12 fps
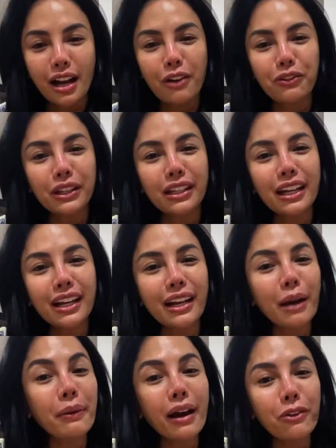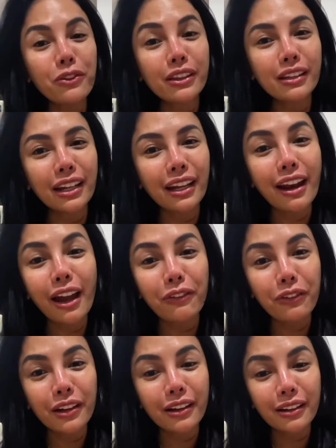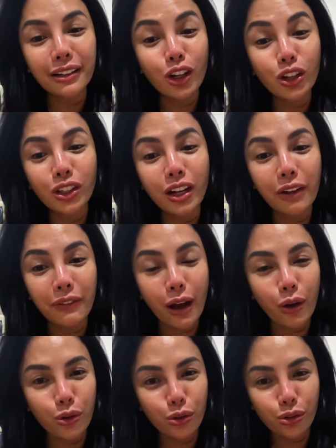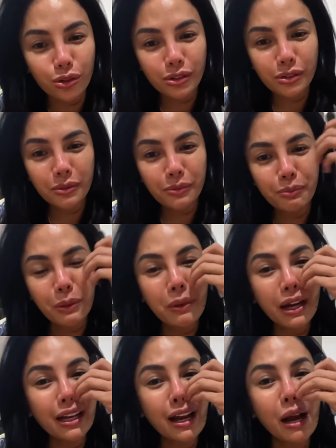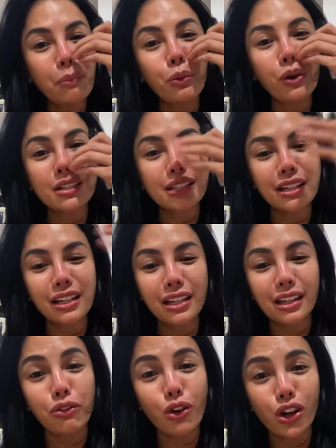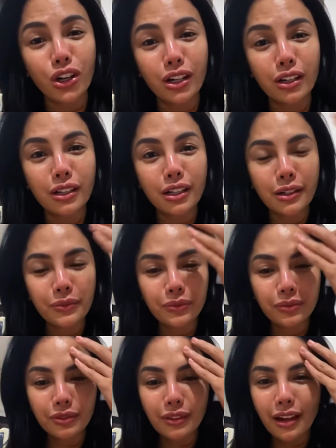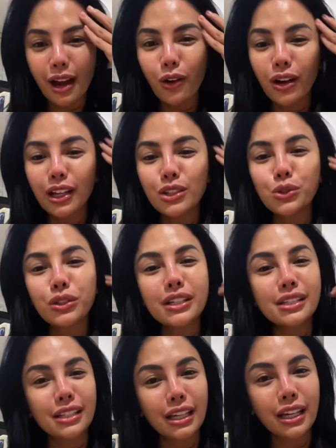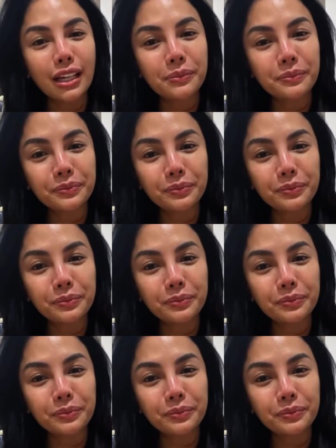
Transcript: Kak Fitri kenapa Kak Fitri live nonton live aku memangnya nggak puas tadi di telepon aku lagi judes nih